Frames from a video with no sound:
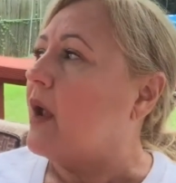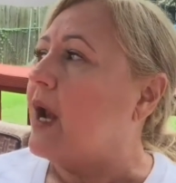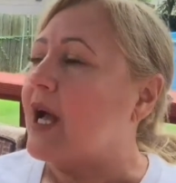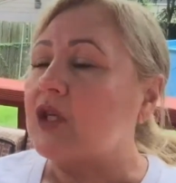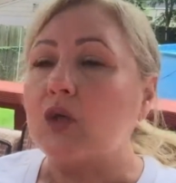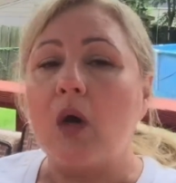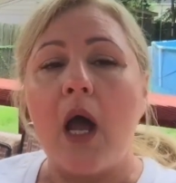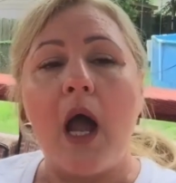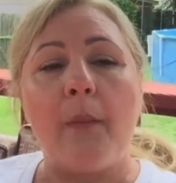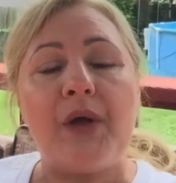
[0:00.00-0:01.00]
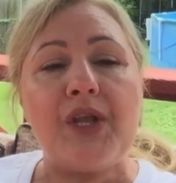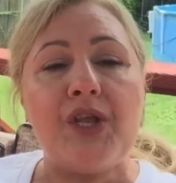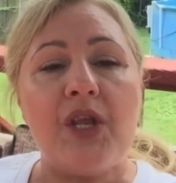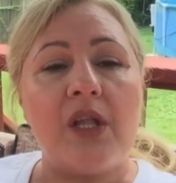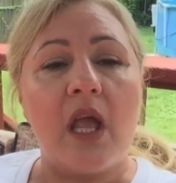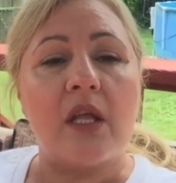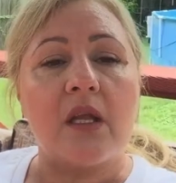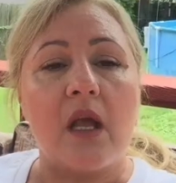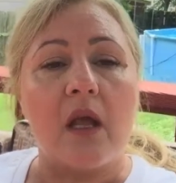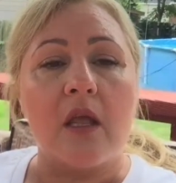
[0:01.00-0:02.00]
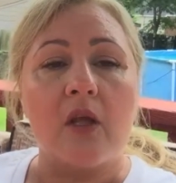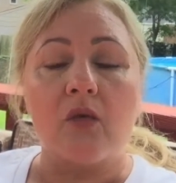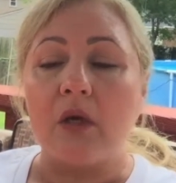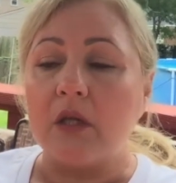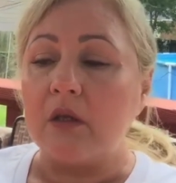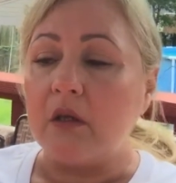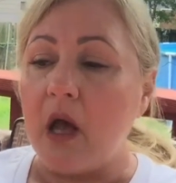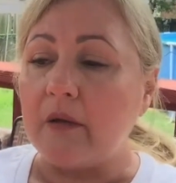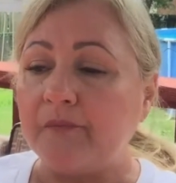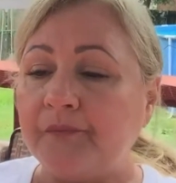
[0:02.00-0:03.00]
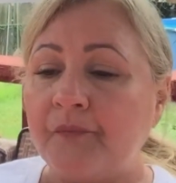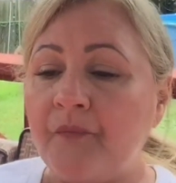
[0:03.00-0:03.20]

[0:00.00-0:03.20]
las hojas amarillitas, ya están cayendo cantidad.